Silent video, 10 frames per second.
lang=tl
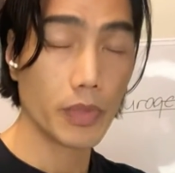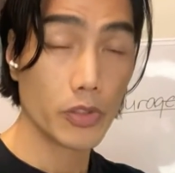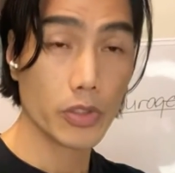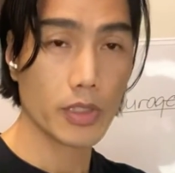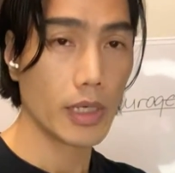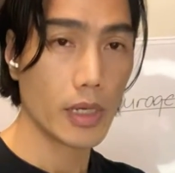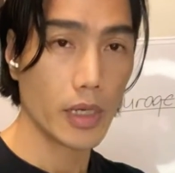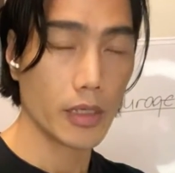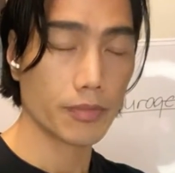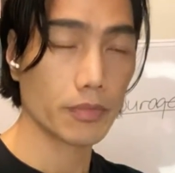may Diyos talaga
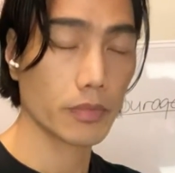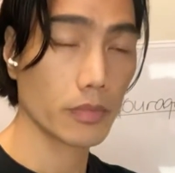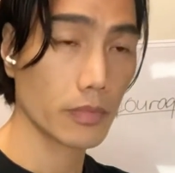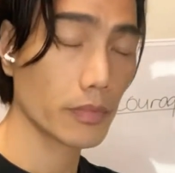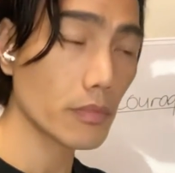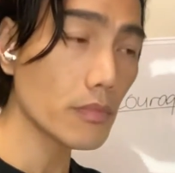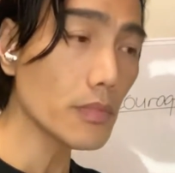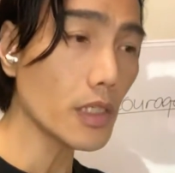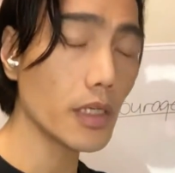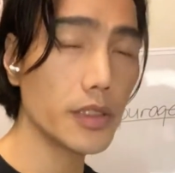eh.
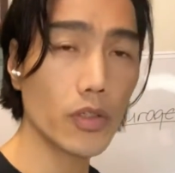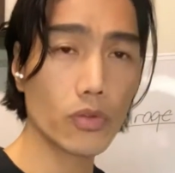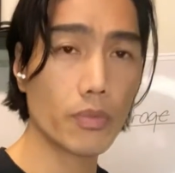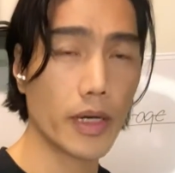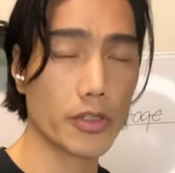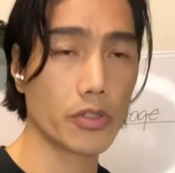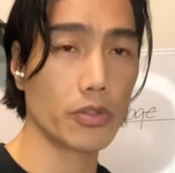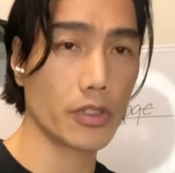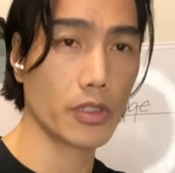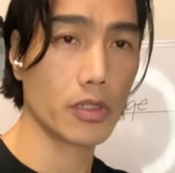Hindi ako
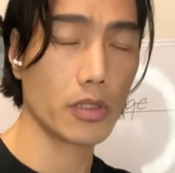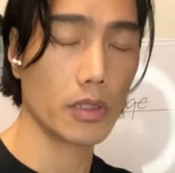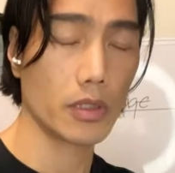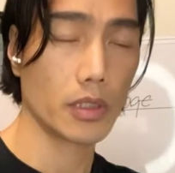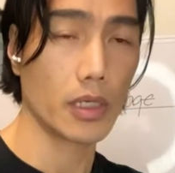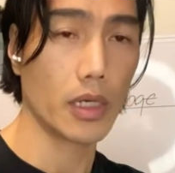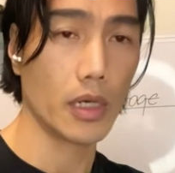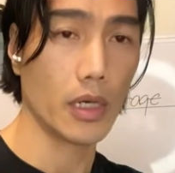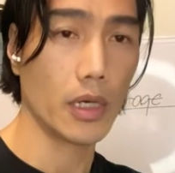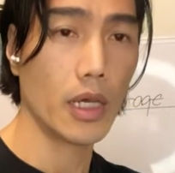gumastos
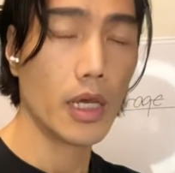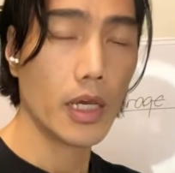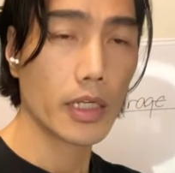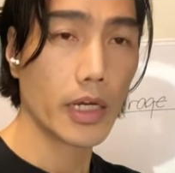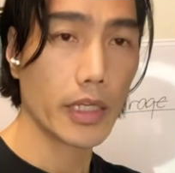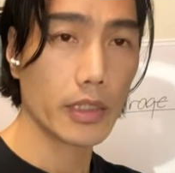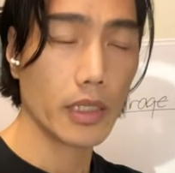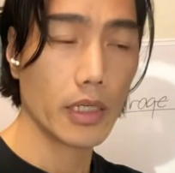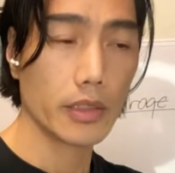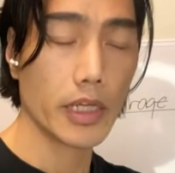sa kahit
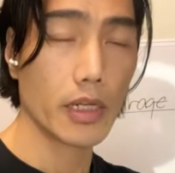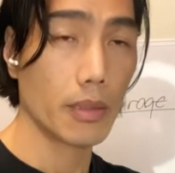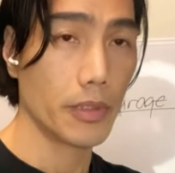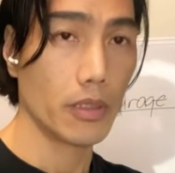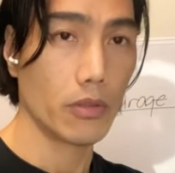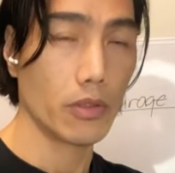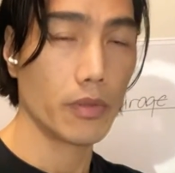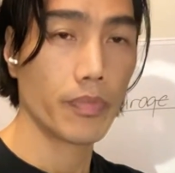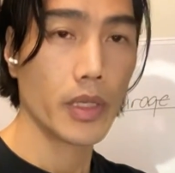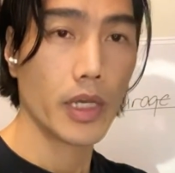na nahirapan ako.
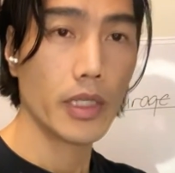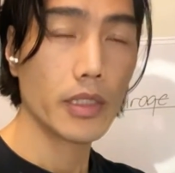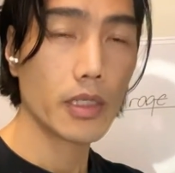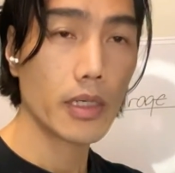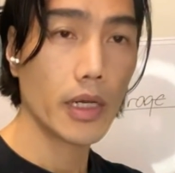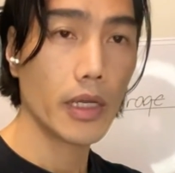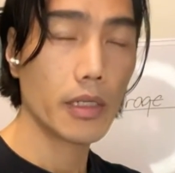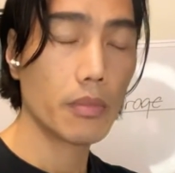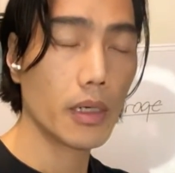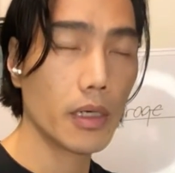Hindi kagaya
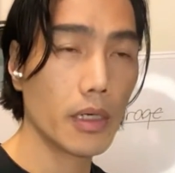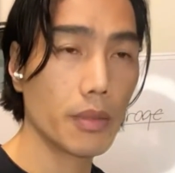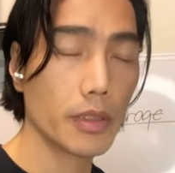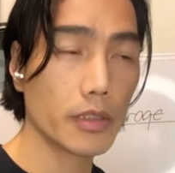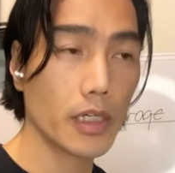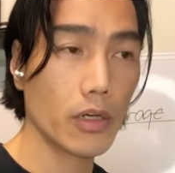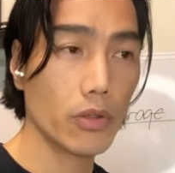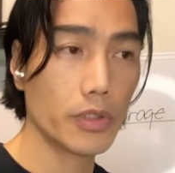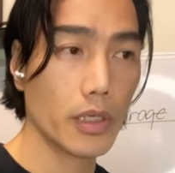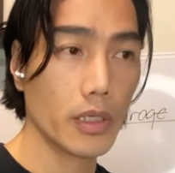ng mga ibang tao
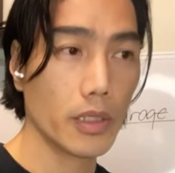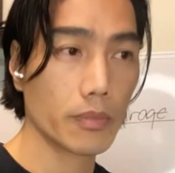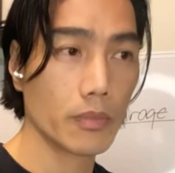na